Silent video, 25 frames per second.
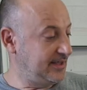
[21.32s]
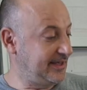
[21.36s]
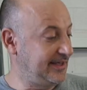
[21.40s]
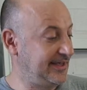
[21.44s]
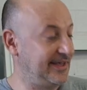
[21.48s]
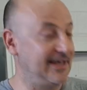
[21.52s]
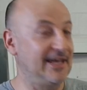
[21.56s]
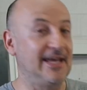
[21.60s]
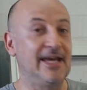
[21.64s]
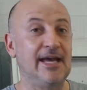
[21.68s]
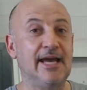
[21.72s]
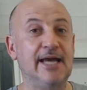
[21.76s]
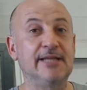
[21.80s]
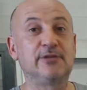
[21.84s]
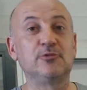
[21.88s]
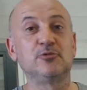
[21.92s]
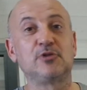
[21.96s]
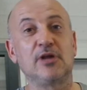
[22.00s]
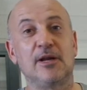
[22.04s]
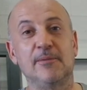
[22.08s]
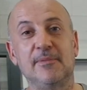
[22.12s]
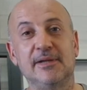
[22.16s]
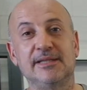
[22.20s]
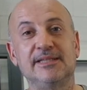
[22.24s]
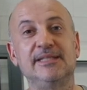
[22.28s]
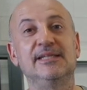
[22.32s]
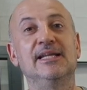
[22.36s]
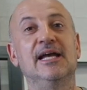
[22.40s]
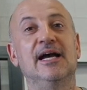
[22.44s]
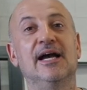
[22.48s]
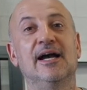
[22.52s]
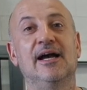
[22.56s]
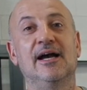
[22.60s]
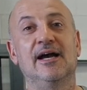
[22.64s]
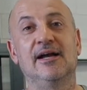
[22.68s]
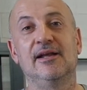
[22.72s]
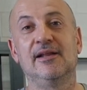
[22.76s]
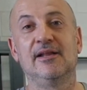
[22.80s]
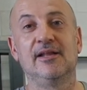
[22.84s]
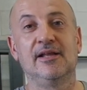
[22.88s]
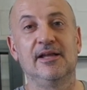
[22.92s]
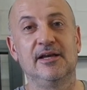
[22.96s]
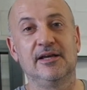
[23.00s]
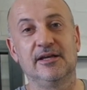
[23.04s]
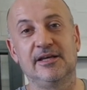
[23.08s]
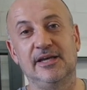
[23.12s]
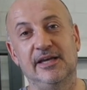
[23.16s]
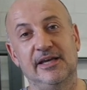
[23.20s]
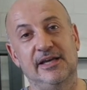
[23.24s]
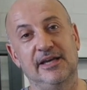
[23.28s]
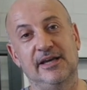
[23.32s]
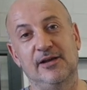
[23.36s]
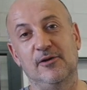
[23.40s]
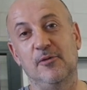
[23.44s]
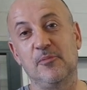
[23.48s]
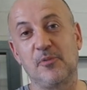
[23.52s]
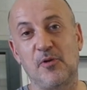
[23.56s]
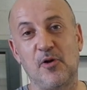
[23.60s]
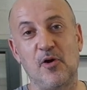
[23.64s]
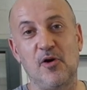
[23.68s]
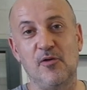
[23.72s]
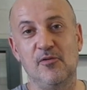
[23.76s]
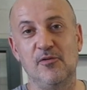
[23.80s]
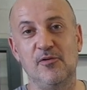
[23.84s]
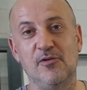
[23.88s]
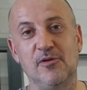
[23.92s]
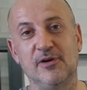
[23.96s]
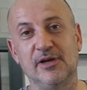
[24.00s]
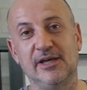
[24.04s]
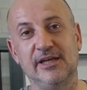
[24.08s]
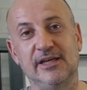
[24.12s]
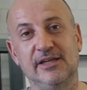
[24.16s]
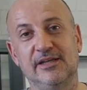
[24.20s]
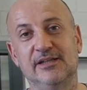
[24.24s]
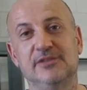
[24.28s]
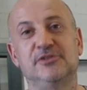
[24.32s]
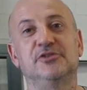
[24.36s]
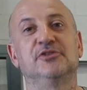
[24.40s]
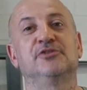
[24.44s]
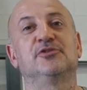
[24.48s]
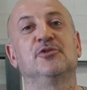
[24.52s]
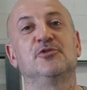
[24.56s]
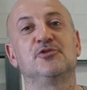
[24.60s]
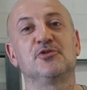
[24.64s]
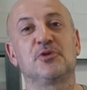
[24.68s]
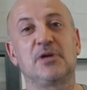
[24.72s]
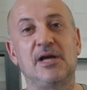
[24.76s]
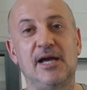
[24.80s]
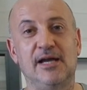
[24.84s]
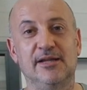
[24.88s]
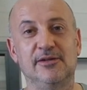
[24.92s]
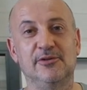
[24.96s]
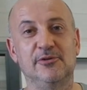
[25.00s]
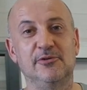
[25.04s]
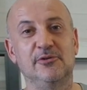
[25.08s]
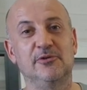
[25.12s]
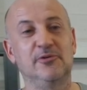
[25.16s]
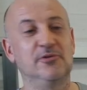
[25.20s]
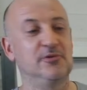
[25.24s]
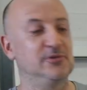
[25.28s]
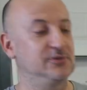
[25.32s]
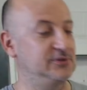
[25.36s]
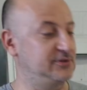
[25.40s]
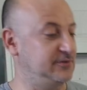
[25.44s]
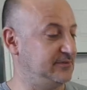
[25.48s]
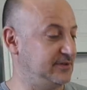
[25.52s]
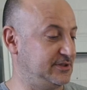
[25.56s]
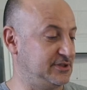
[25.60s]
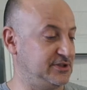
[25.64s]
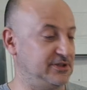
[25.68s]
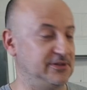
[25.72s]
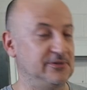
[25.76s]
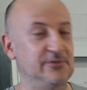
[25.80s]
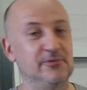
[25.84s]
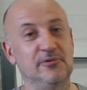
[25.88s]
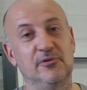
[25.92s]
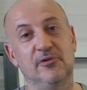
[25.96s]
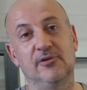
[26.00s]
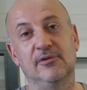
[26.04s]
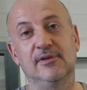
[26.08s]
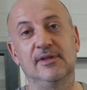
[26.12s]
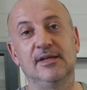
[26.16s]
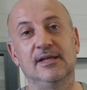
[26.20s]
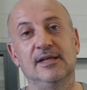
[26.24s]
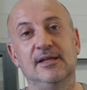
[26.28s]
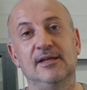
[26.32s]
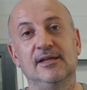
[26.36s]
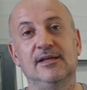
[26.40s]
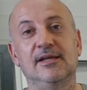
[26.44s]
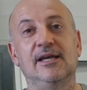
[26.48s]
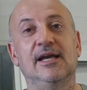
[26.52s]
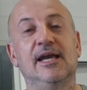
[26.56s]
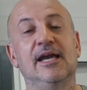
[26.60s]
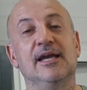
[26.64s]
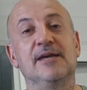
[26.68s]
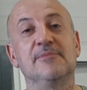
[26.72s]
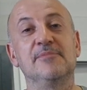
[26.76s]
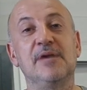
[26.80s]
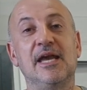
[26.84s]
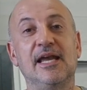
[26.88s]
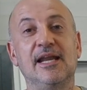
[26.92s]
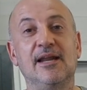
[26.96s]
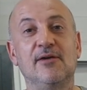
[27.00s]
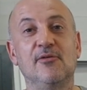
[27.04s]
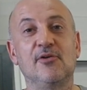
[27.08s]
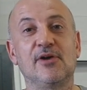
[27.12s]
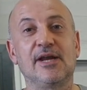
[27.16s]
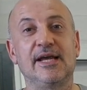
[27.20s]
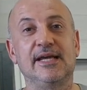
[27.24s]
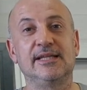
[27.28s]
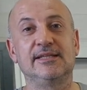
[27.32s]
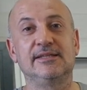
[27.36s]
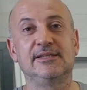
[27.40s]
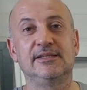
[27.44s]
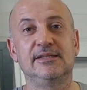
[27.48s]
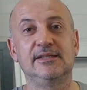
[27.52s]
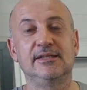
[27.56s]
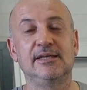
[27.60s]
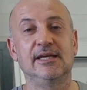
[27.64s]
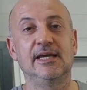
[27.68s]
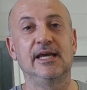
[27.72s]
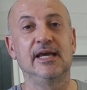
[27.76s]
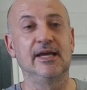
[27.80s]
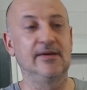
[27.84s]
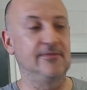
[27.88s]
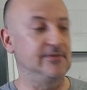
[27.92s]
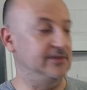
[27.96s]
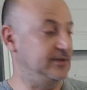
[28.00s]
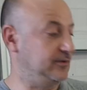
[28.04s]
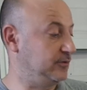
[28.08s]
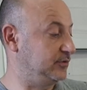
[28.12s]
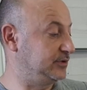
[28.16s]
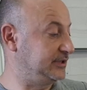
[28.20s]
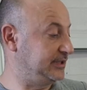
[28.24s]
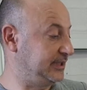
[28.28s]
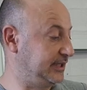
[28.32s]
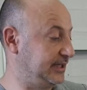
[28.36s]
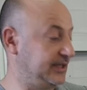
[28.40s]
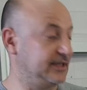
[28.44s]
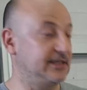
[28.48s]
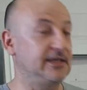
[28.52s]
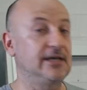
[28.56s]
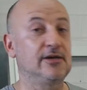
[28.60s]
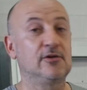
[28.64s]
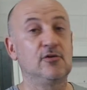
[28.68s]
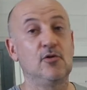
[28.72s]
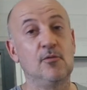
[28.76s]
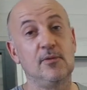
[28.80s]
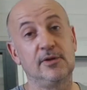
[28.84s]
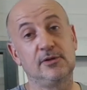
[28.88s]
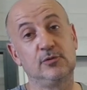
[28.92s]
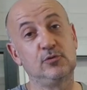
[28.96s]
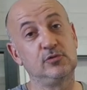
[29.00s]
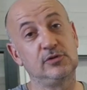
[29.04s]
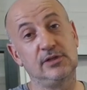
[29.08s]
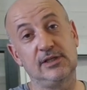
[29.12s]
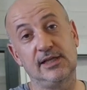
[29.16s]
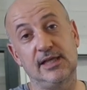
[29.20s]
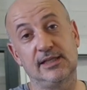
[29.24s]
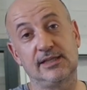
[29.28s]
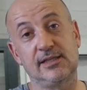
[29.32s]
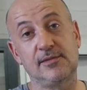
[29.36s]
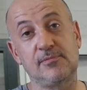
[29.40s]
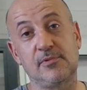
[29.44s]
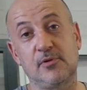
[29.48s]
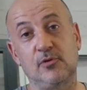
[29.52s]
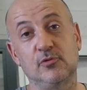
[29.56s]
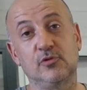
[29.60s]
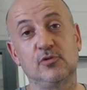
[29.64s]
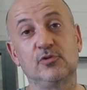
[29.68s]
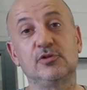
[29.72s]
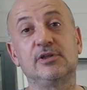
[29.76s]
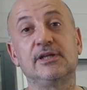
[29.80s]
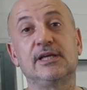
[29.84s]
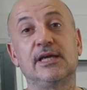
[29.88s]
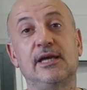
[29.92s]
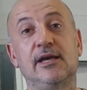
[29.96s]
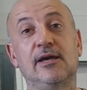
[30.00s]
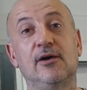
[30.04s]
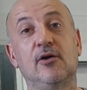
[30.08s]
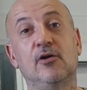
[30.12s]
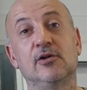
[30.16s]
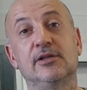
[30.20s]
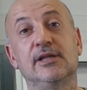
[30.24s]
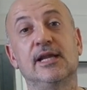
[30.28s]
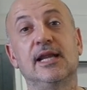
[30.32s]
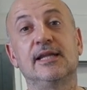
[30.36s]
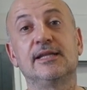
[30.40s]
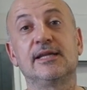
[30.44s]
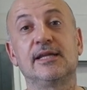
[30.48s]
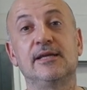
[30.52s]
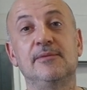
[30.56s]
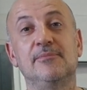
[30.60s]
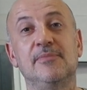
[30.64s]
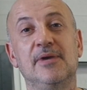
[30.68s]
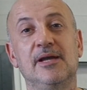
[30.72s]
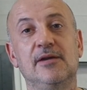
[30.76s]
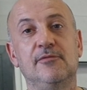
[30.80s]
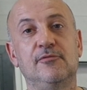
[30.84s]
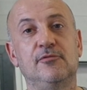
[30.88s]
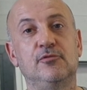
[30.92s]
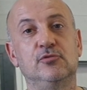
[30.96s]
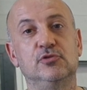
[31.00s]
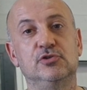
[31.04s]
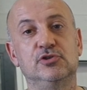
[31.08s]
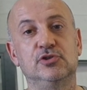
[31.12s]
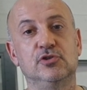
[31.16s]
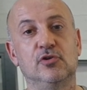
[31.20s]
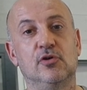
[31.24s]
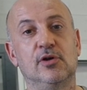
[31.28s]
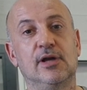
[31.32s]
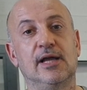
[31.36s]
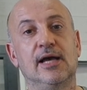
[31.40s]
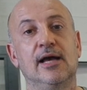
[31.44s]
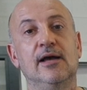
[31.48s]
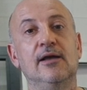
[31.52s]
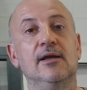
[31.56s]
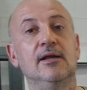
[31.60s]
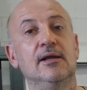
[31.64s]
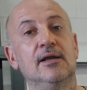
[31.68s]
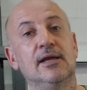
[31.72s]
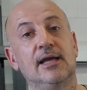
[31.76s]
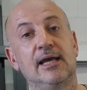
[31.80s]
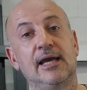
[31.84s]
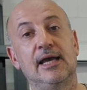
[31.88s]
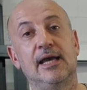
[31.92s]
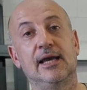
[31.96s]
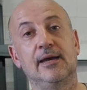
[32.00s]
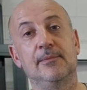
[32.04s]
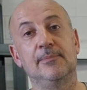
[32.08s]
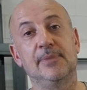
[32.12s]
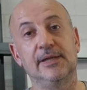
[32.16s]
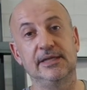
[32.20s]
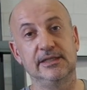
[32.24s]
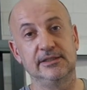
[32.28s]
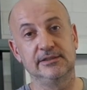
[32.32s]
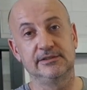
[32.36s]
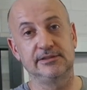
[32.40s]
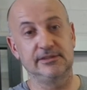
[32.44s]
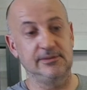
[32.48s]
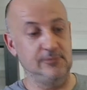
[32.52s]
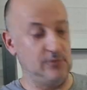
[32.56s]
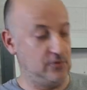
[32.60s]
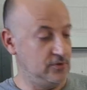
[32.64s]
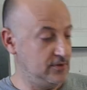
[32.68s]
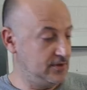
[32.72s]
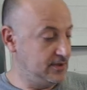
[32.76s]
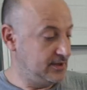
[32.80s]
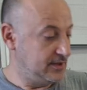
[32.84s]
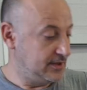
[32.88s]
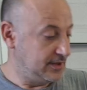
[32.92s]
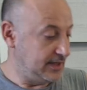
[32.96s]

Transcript: E, è tutta la mattina che lo provo, che ci sto giocando, sto facendo eh, i miei lavoretti e vi devo dire che come tutti gli altri prodotti che ho della Dreamel funziona eh, benissimo.